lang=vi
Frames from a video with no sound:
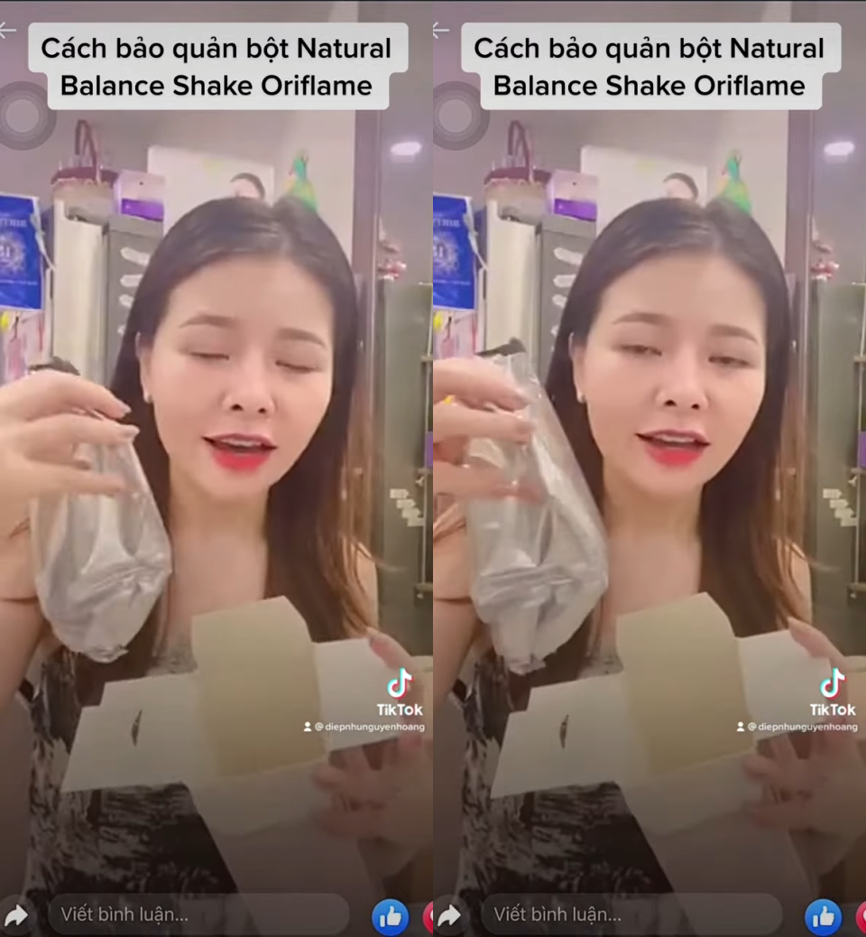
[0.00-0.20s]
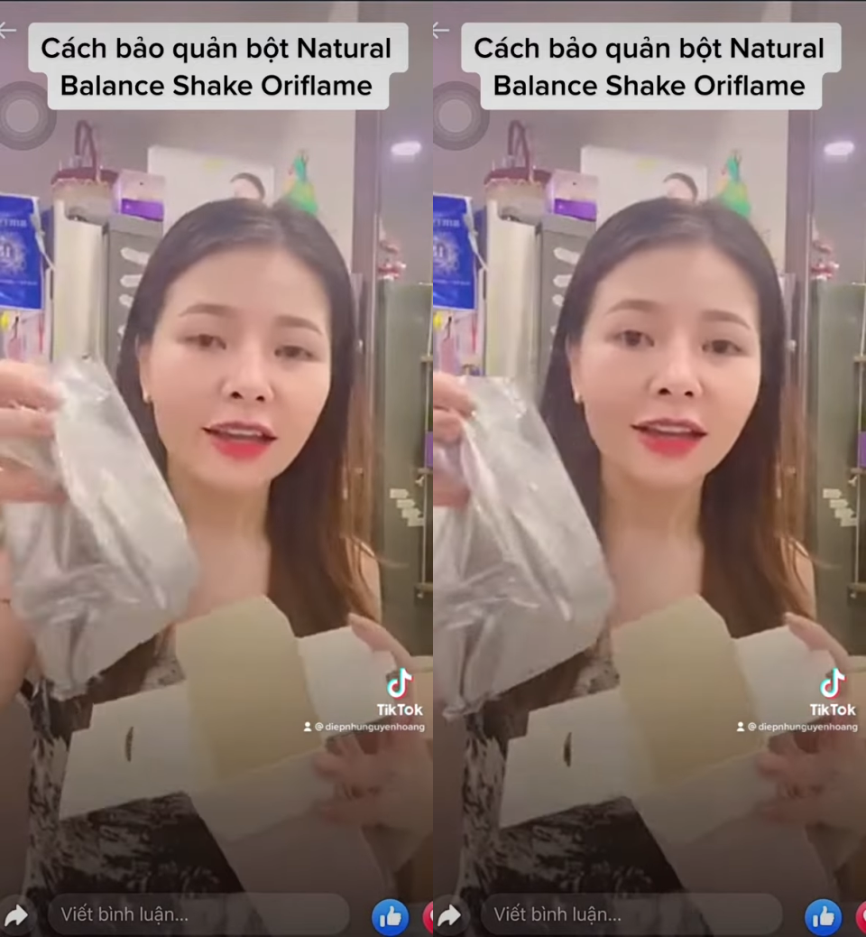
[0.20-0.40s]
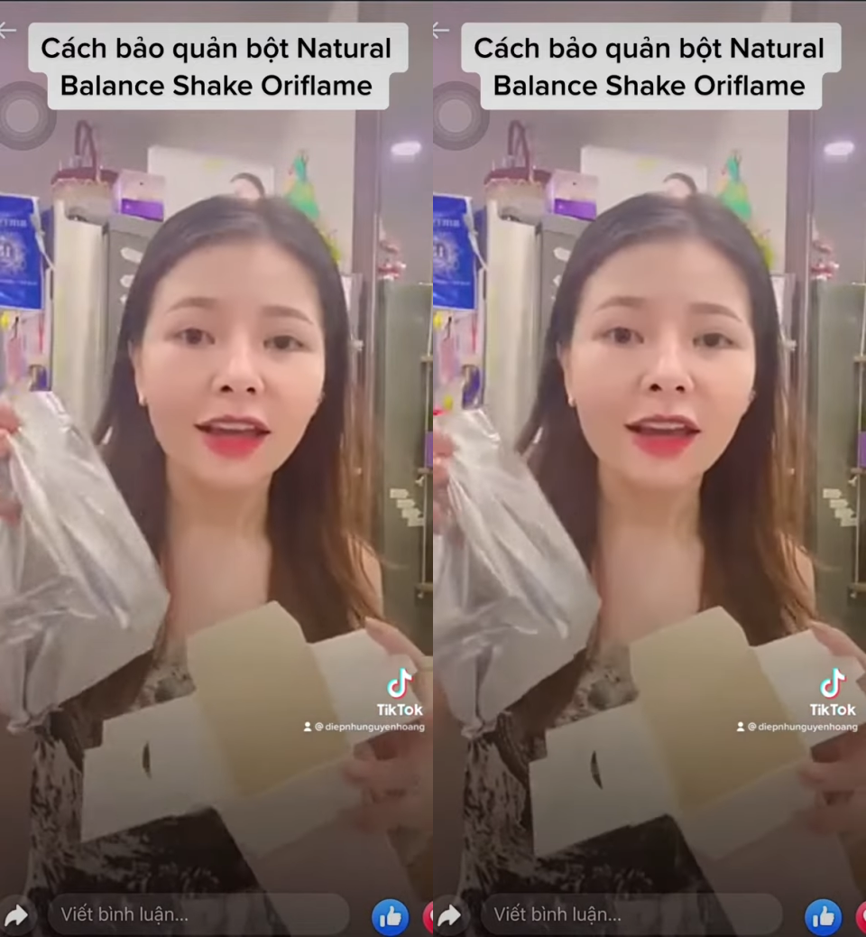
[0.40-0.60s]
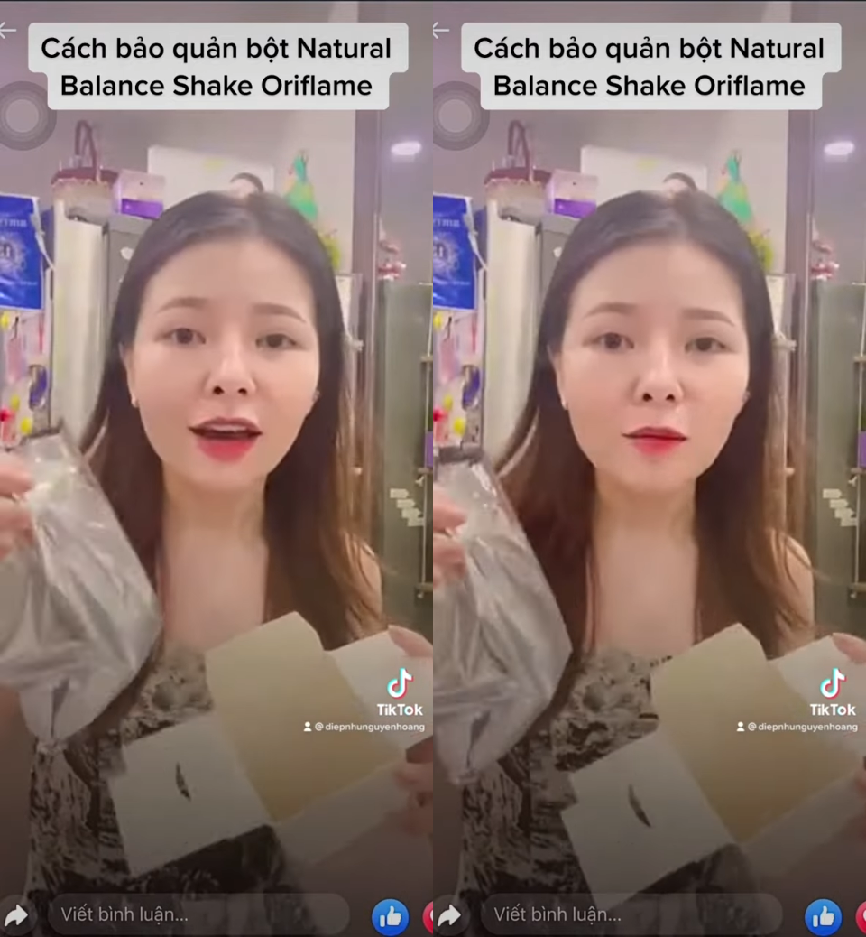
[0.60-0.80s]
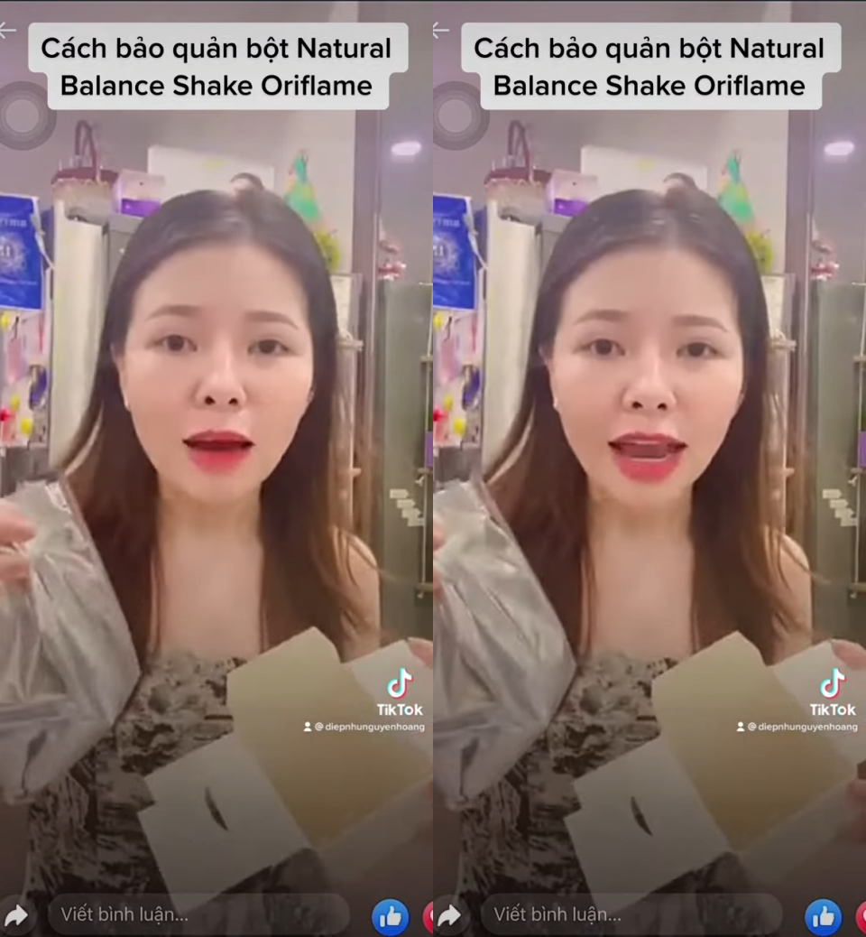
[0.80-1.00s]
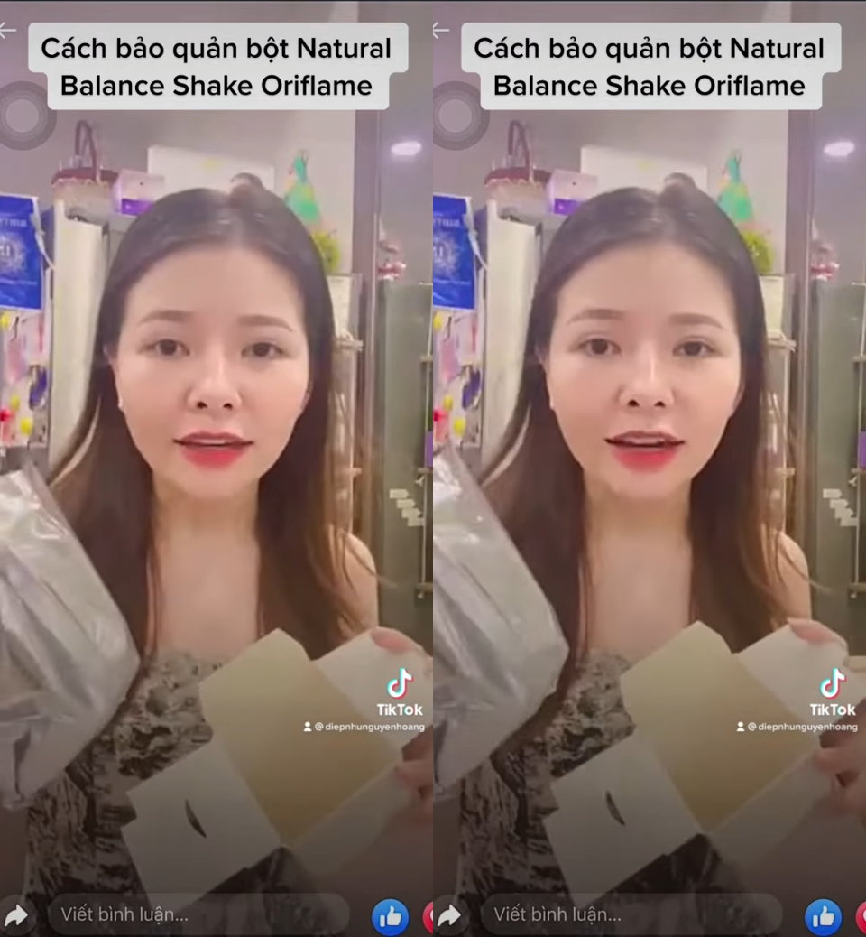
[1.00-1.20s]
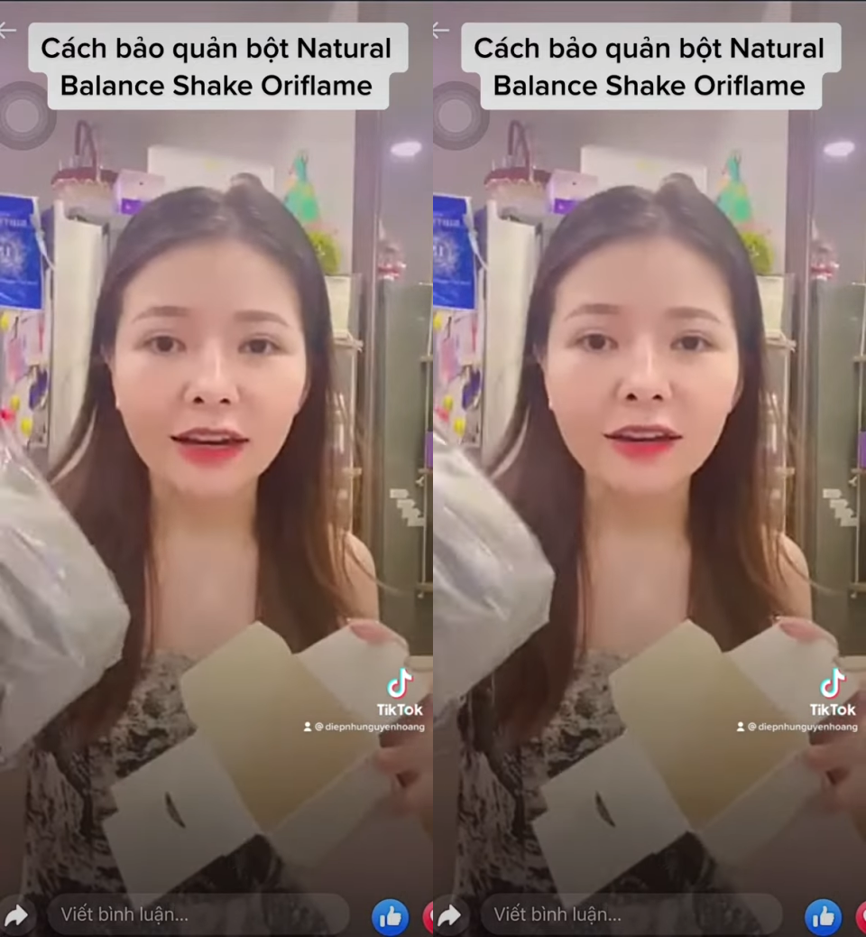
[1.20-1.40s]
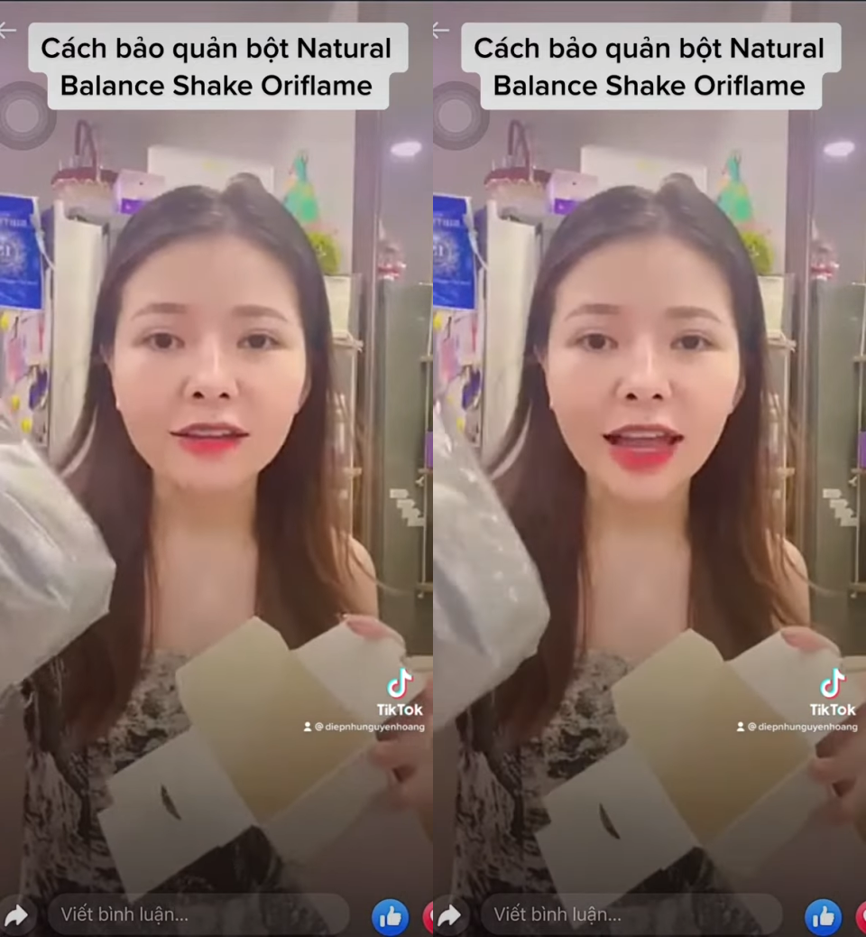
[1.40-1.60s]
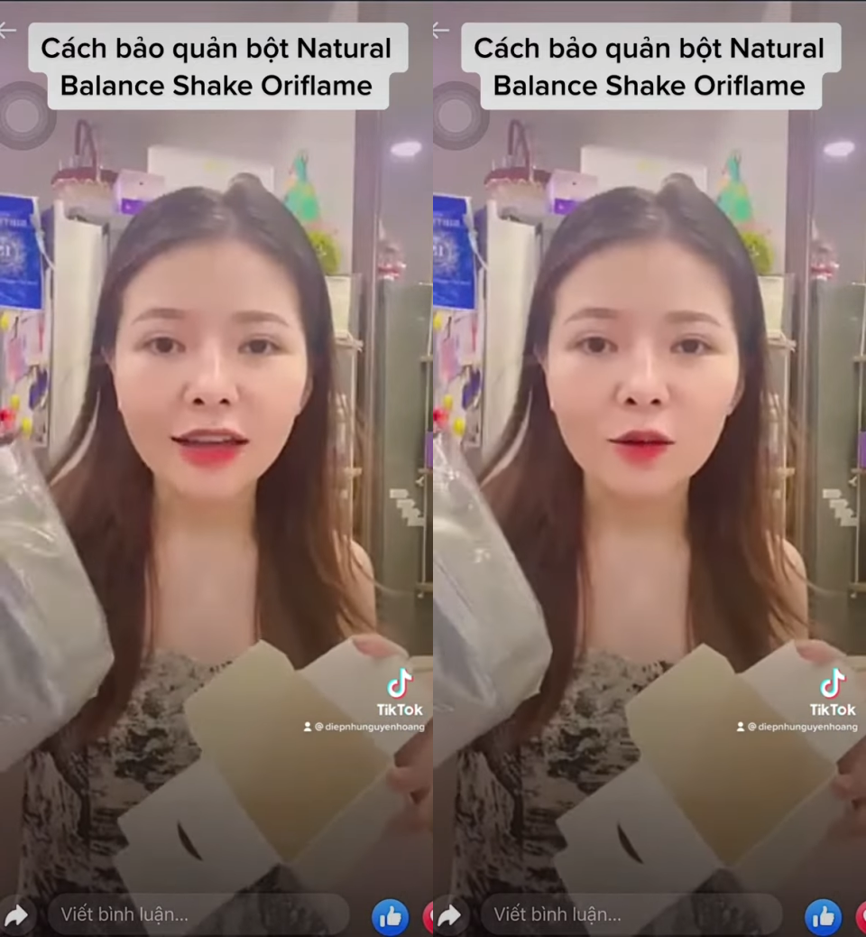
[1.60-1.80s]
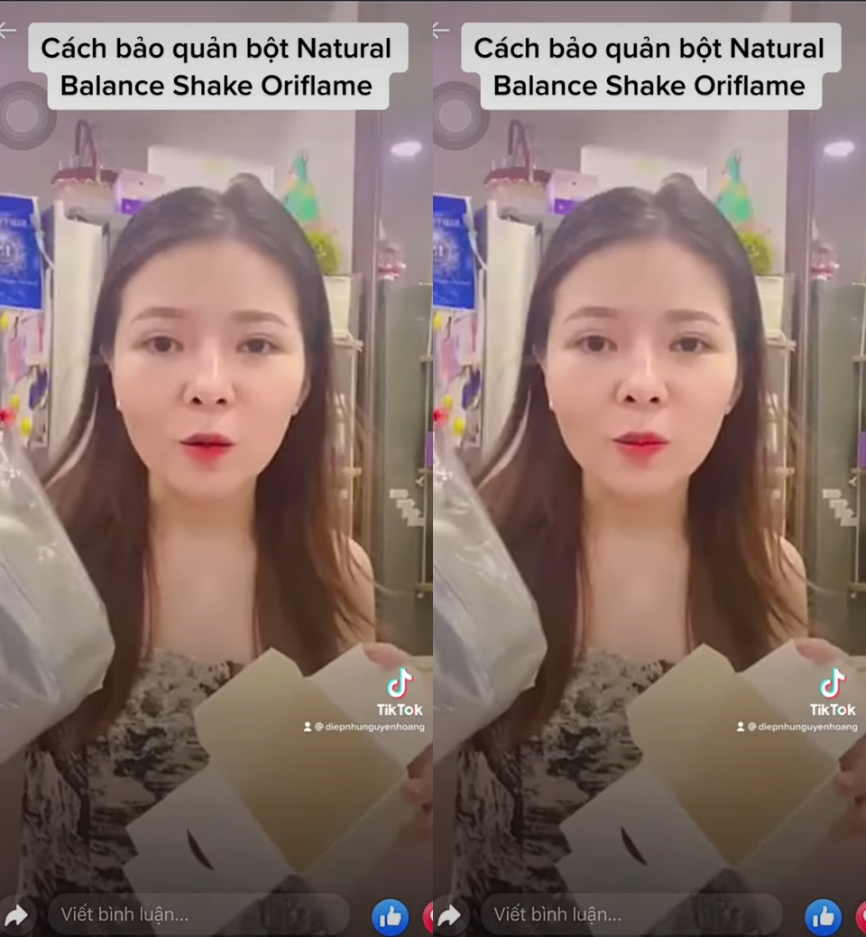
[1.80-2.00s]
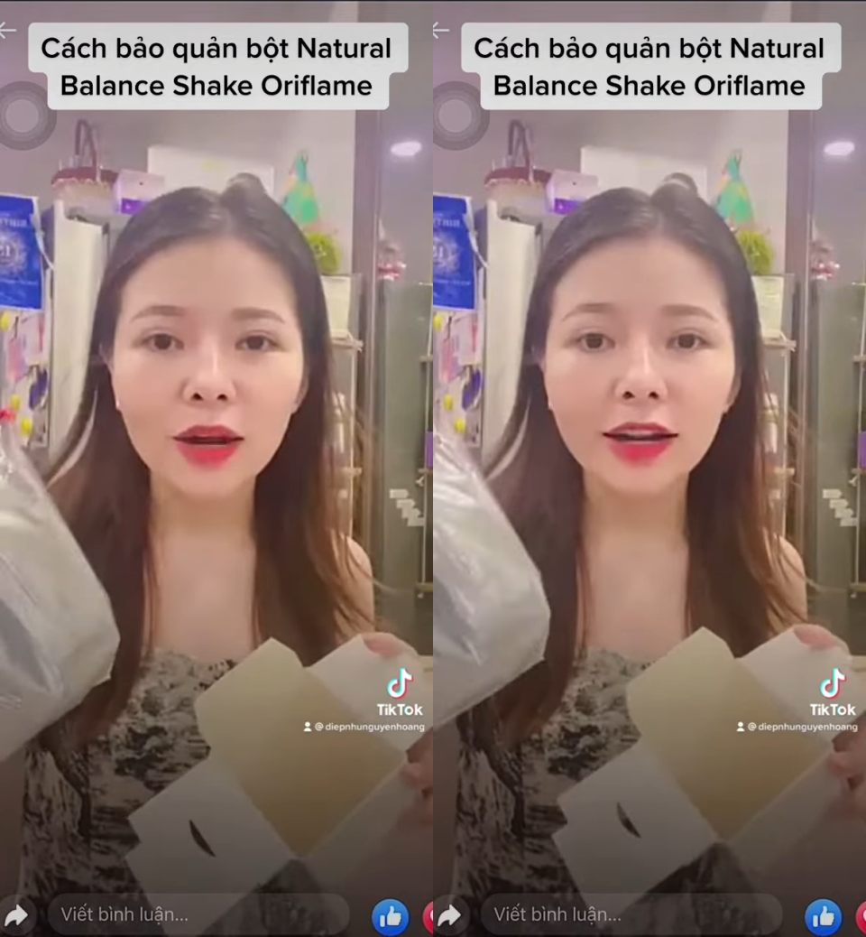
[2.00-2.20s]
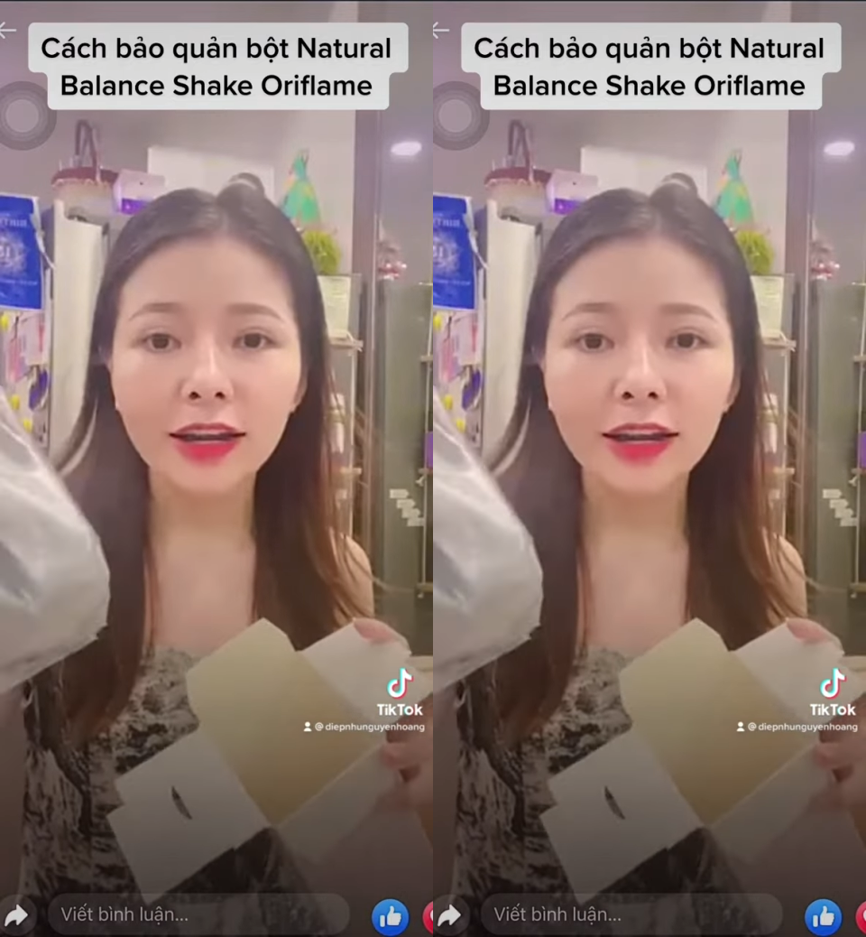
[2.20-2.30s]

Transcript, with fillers: ha à, thì cái gói bạc này nó có tác dụng á,